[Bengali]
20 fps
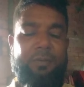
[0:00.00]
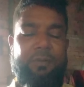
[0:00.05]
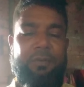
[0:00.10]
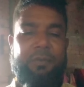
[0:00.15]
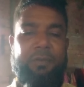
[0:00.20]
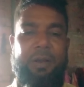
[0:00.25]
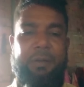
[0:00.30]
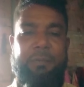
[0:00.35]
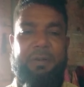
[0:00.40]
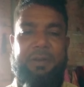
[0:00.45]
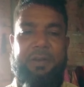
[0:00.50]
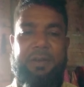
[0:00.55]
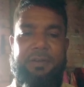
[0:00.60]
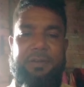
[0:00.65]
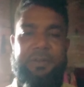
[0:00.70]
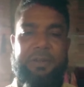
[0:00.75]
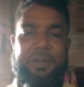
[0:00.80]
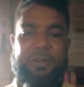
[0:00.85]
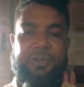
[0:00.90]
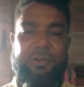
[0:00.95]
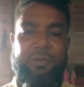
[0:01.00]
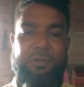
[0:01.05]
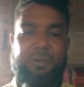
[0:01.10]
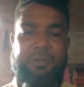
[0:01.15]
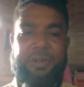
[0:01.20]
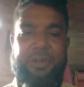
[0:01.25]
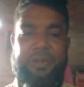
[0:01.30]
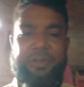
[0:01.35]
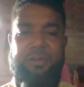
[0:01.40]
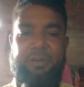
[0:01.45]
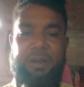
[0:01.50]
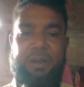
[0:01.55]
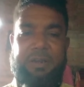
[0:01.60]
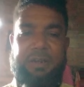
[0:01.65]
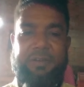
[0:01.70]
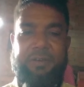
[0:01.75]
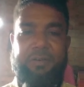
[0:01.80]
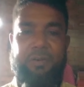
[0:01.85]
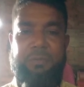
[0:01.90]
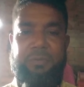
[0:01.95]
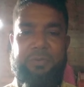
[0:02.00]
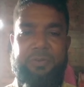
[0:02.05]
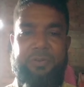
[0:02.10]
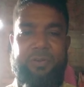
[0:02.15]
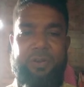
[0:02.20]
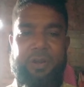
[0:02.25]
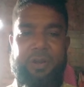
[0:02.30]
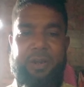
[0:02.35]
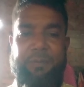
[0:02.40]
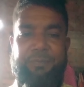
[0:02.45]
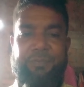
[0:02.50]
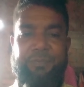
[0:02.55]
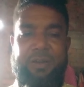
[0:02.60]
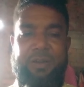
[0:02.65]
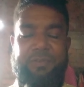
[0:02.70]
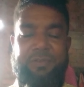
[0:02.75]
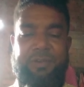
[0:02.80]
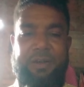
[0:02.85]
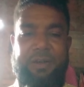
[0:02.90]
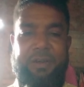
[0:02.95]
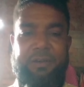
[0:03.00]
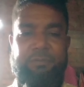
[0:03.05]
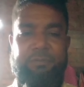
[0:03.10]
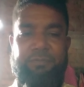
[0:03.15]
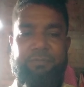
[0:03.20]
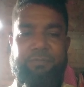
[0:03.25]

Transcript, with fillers: তো আমার কাছে যে সকল শিষ্যরা আছে অবশ্যই আপনারা জানেন